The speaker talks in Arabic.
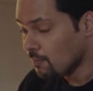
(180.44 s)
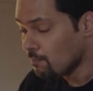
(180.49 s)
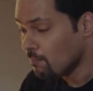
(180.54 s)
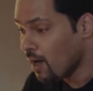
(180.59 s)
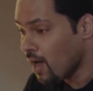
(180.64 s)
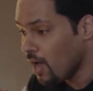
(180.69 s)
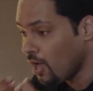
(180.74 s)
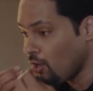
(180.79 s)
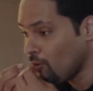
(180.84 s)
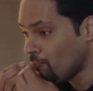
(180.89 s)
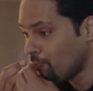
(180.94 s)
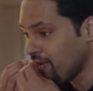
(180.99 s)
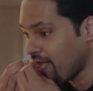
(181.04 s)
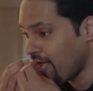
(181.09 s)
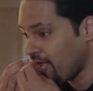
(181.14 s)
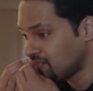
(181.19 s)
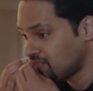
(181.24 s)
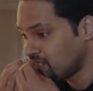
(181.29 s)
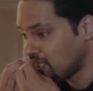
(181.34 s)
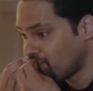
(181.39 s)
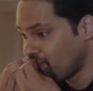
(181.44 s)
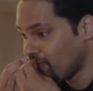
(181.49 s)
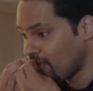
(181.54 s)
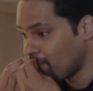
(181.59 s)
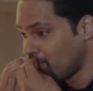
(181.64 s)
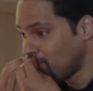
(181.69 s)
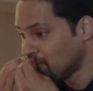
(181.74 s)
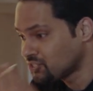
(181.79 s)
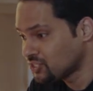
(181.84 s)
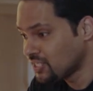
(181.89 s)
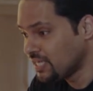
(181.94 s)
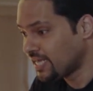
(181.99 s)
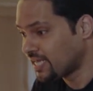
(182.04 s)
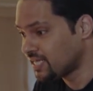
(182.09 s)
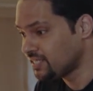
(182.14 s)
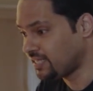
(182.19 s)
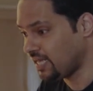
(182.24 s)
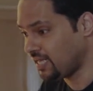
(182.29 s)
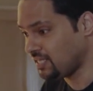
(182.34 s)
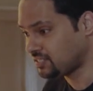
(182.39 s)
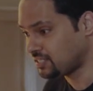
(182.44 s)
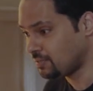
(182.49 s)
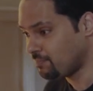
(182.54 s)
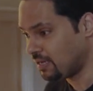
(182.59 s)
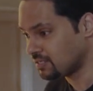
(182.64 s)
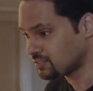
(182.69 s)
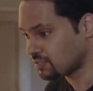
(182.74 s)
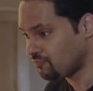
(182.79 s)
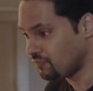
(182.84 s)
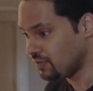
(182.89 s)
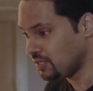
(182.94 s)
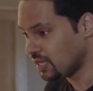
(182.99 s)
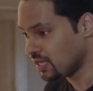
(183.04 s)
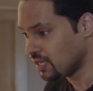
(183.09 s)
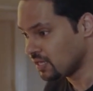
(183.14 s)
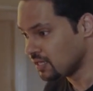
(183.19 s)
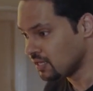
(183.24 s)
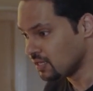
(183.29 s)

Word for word: ما عمري حسيت فيها بنص اللي كنت احسه مع صفيه